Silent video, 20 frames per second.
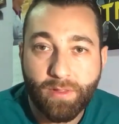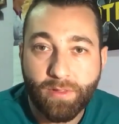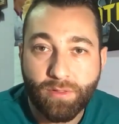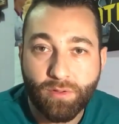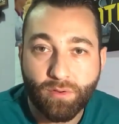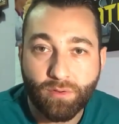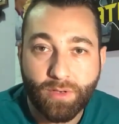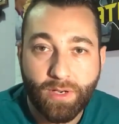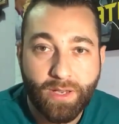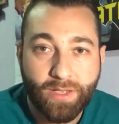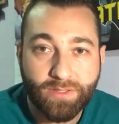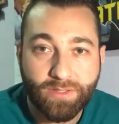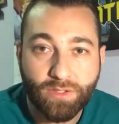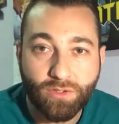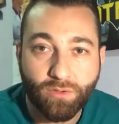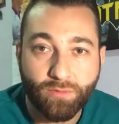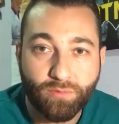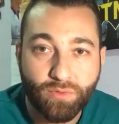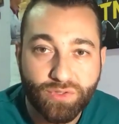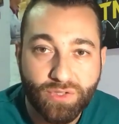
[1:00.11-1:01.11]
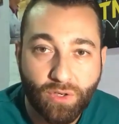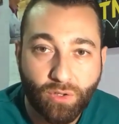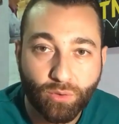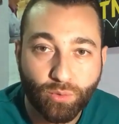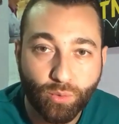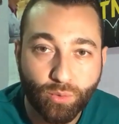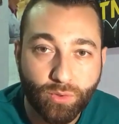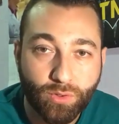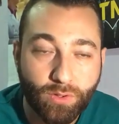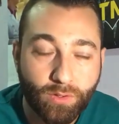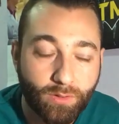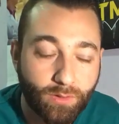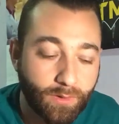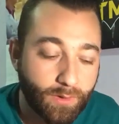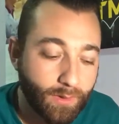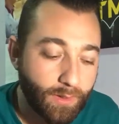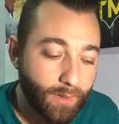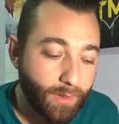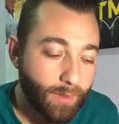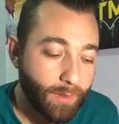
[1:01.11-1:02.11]
edición el éxito fuese rotundo.
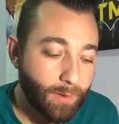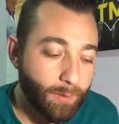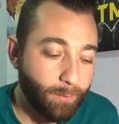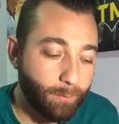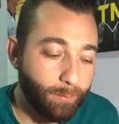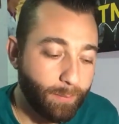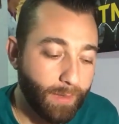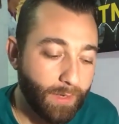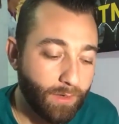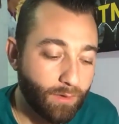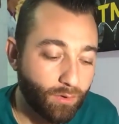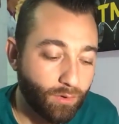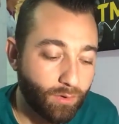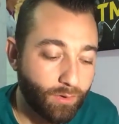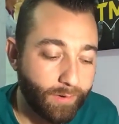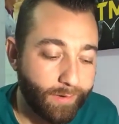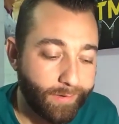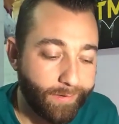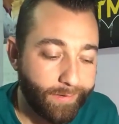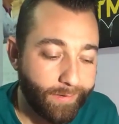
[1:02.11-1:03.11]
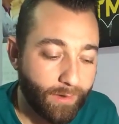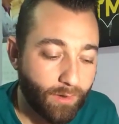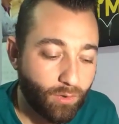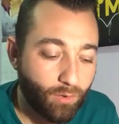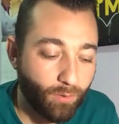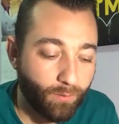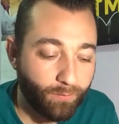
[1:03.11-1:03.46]
Pero eh,